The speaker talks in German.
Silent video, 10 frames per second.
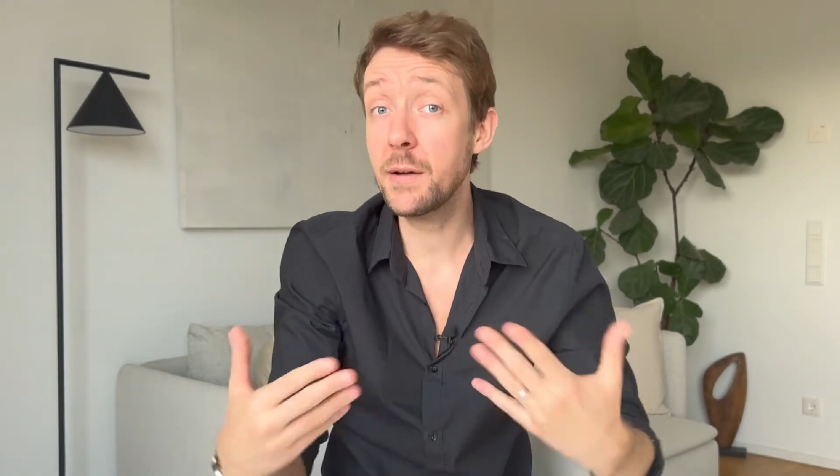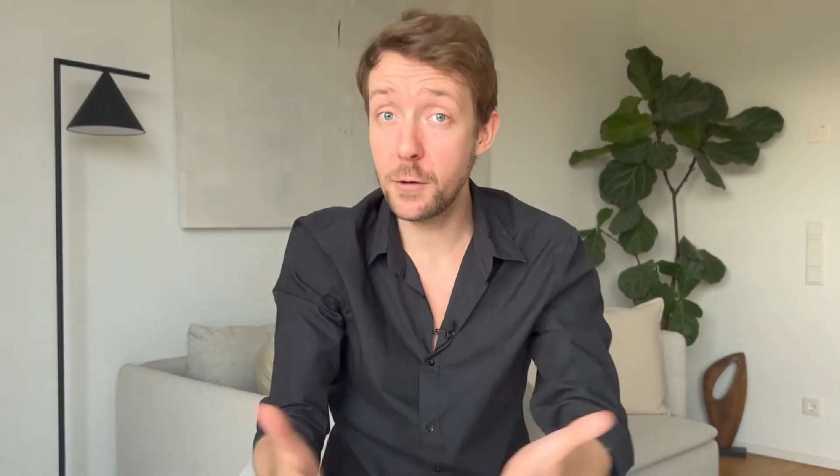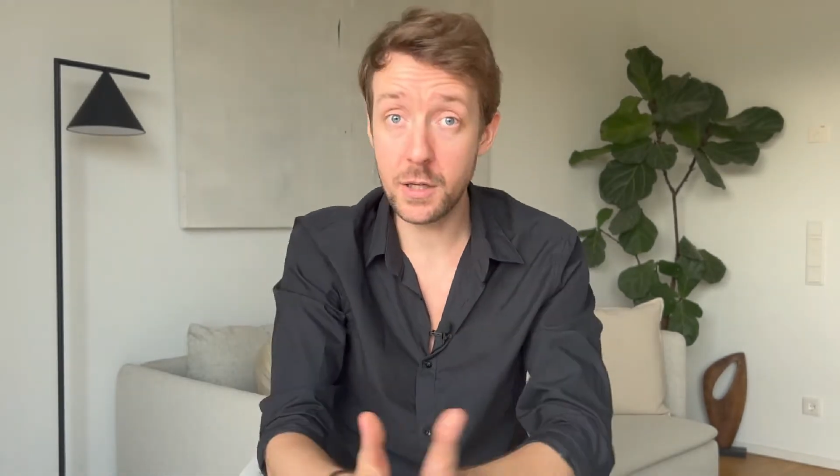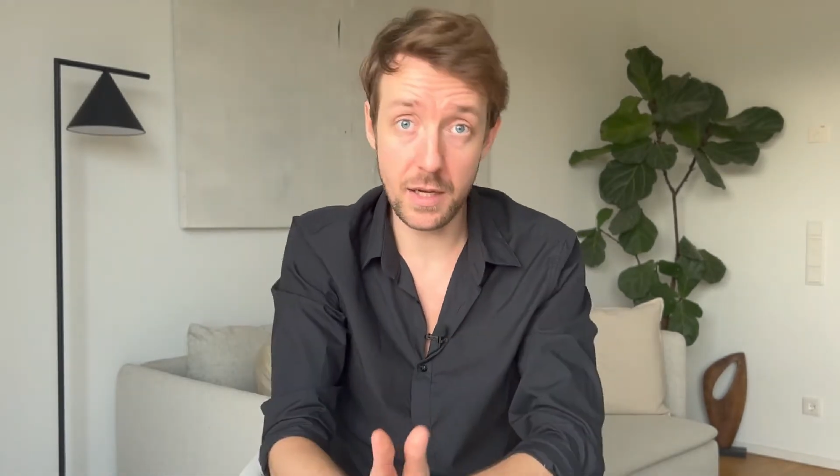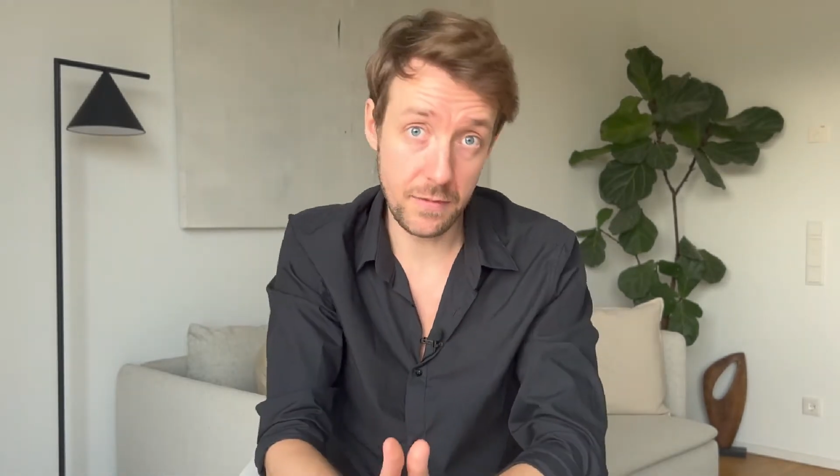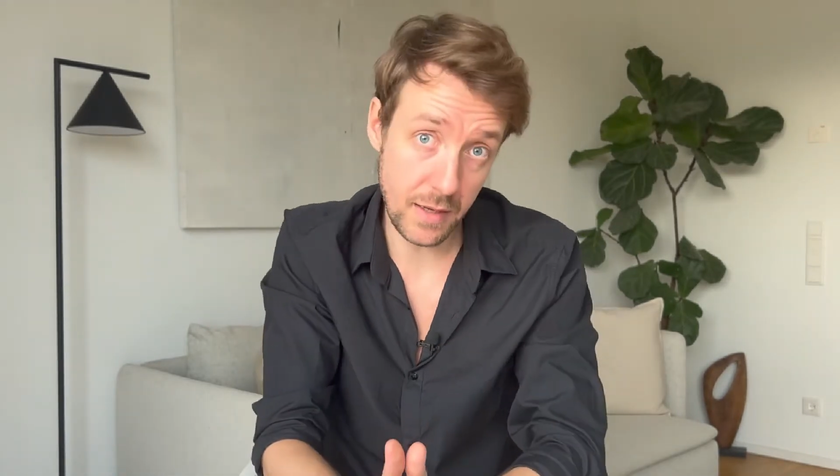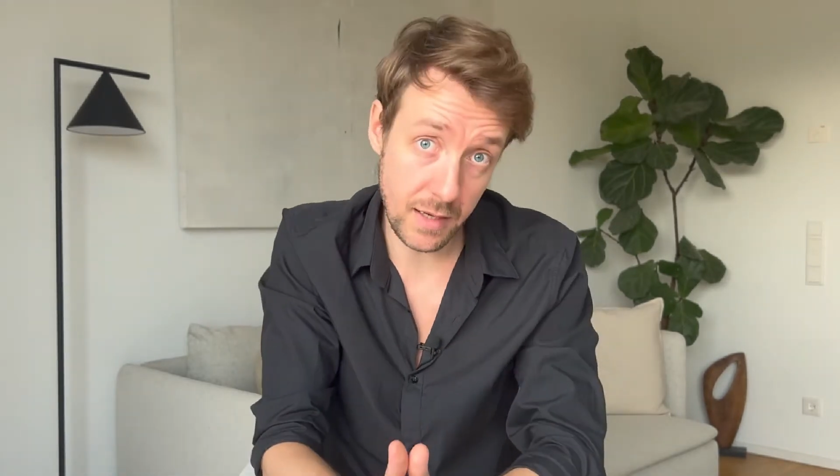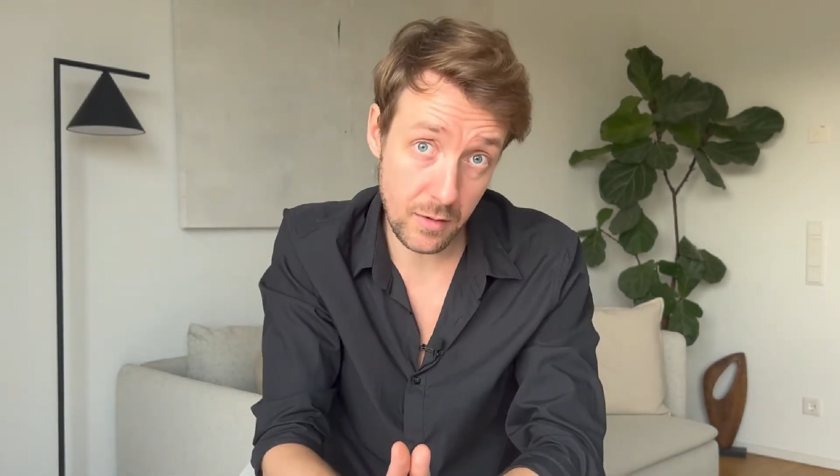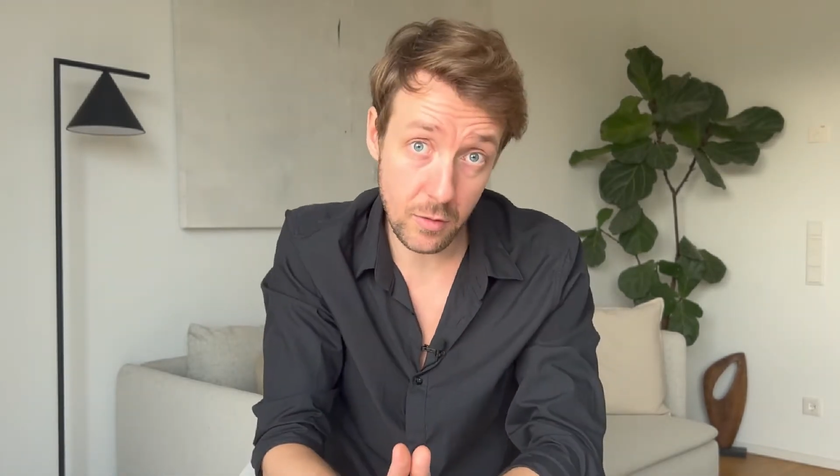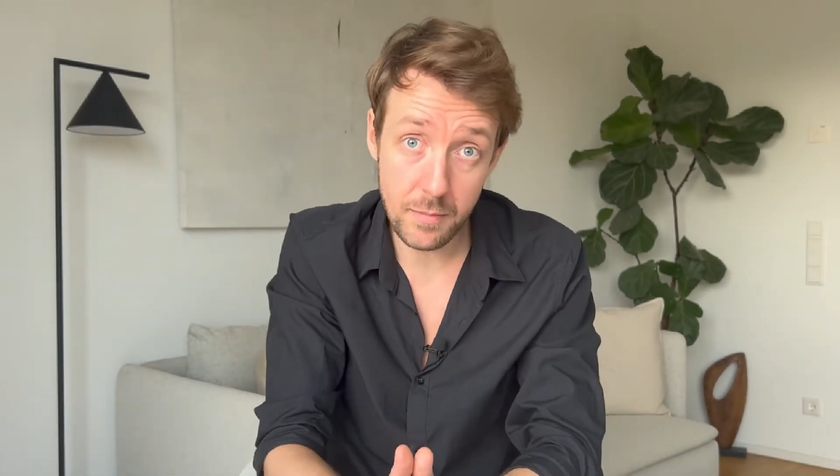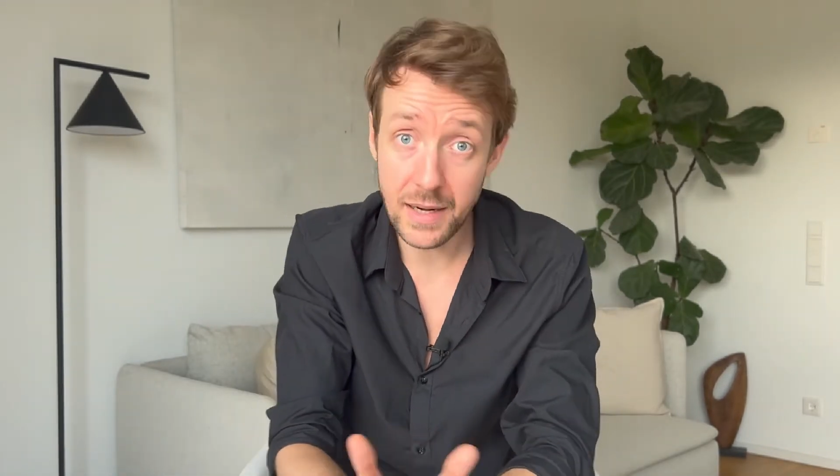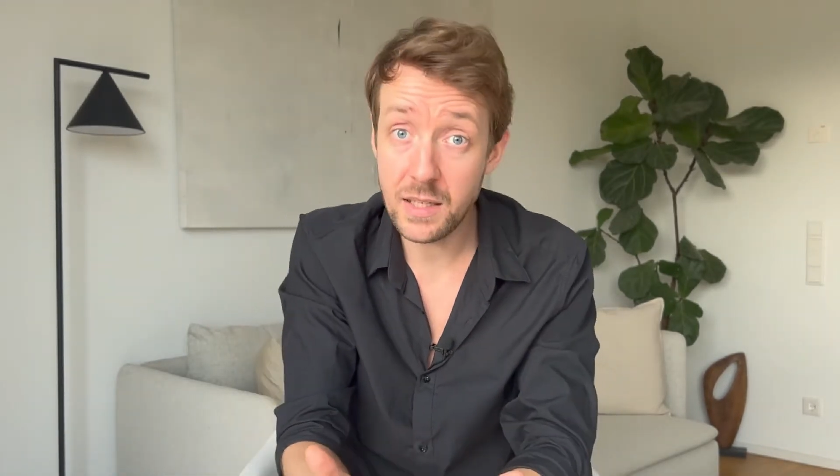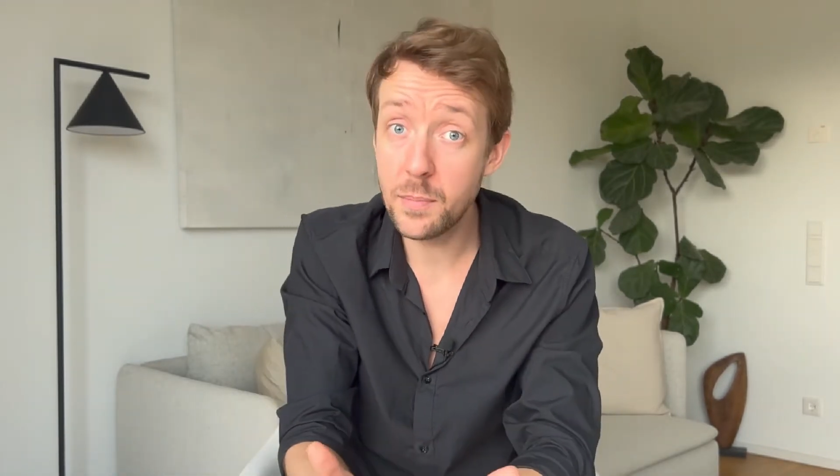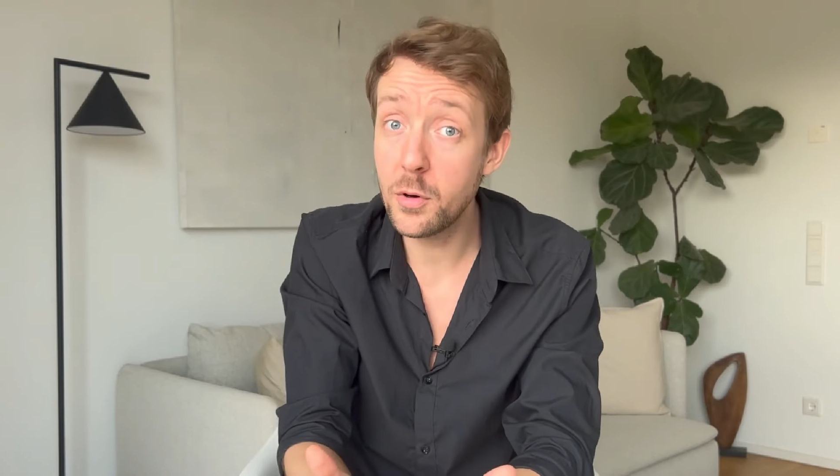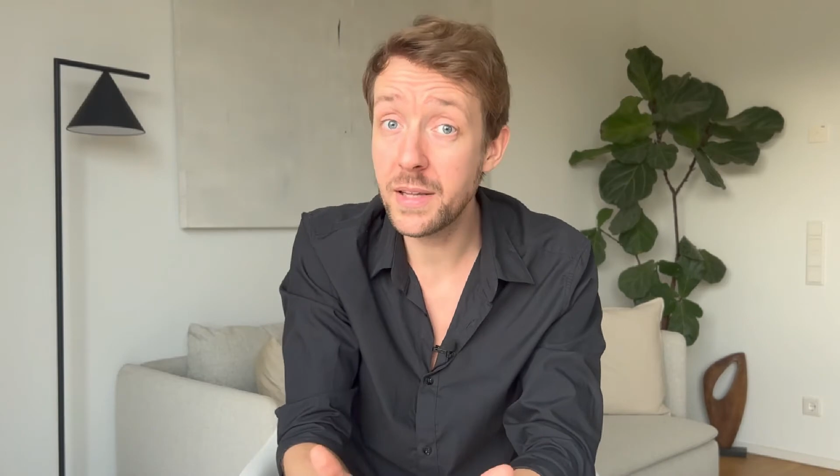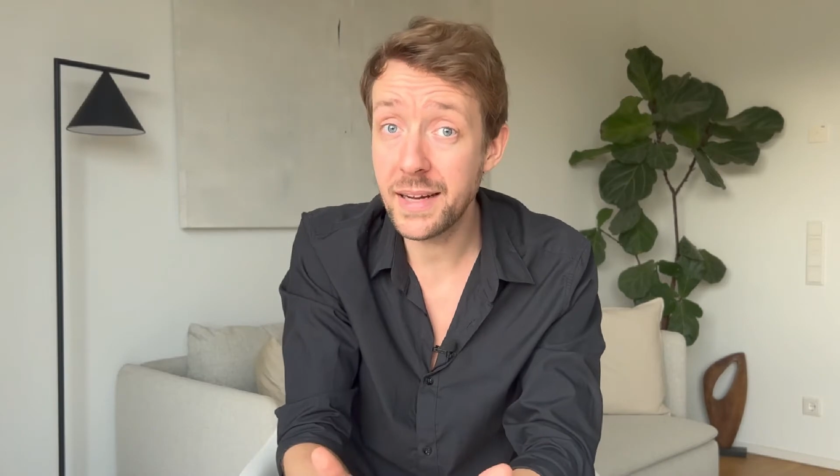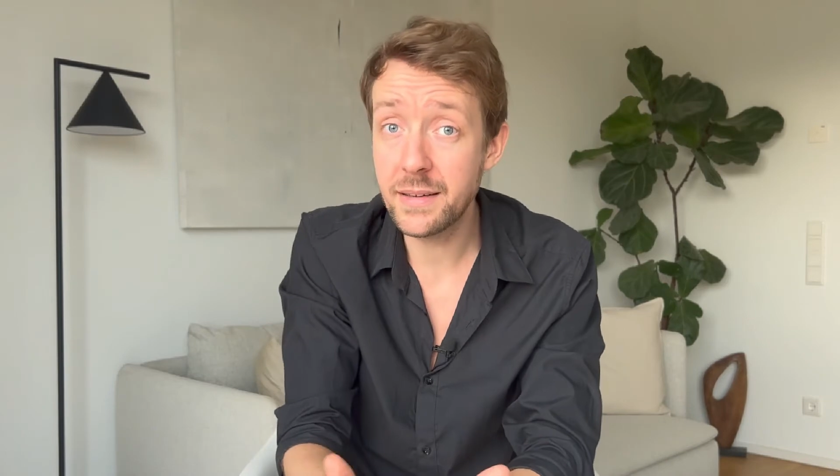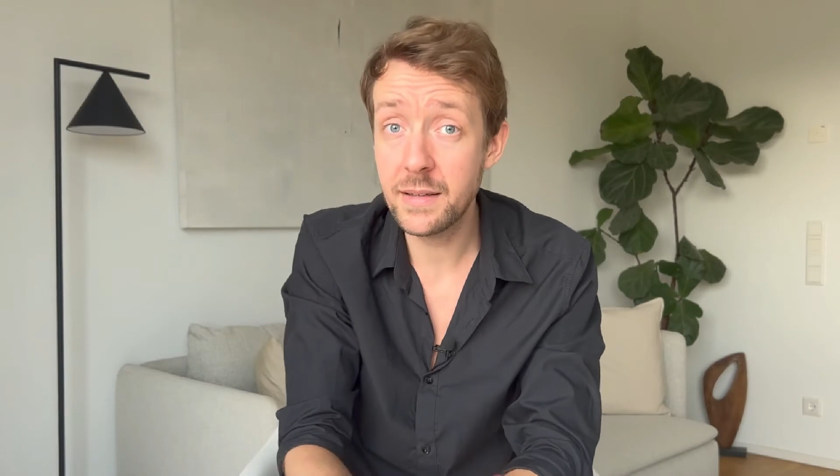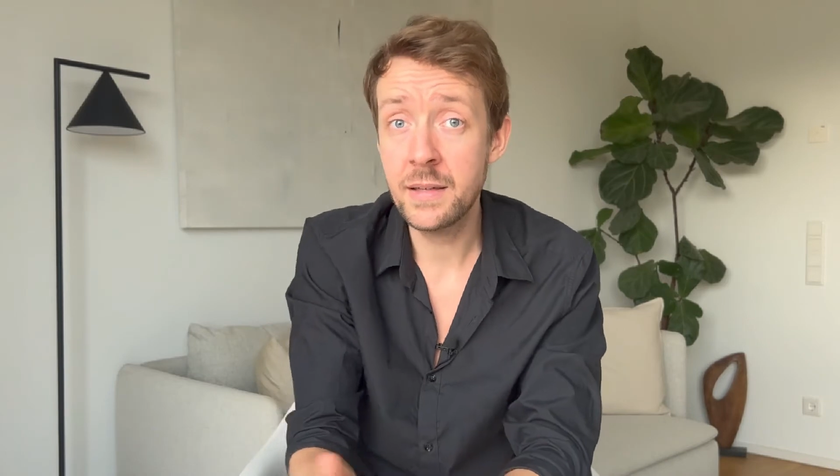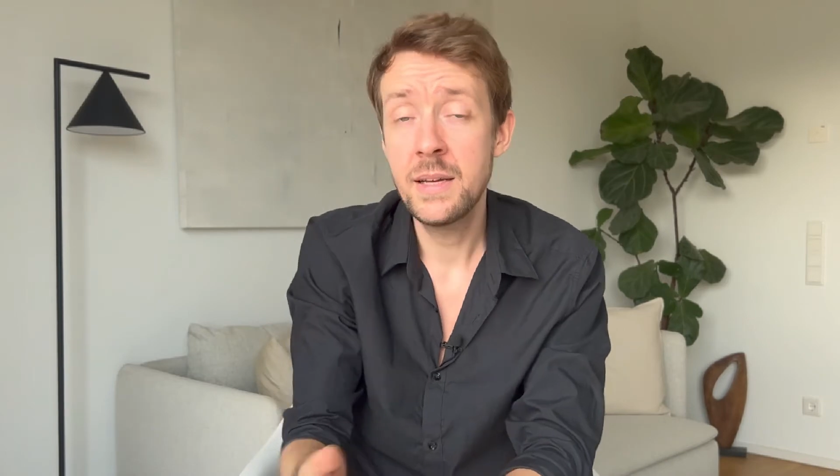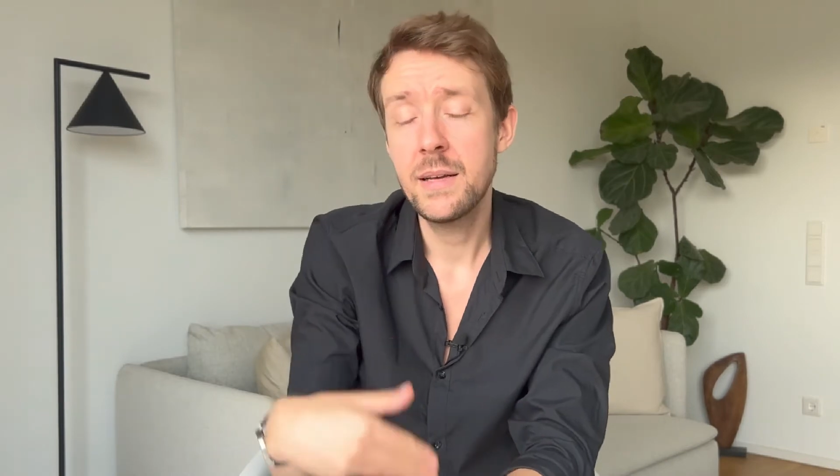erfolgreich werden und manche Projekte